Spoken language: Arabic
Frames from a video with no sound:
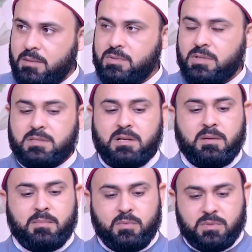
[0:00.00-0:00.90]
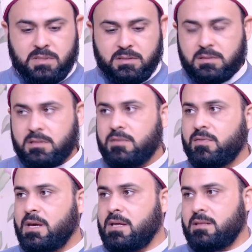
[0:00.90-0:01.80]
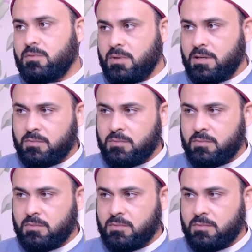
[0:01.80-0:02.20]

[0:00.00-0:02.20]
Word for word: صلى الله عليه وسلم والست تيجي فيأذن لها.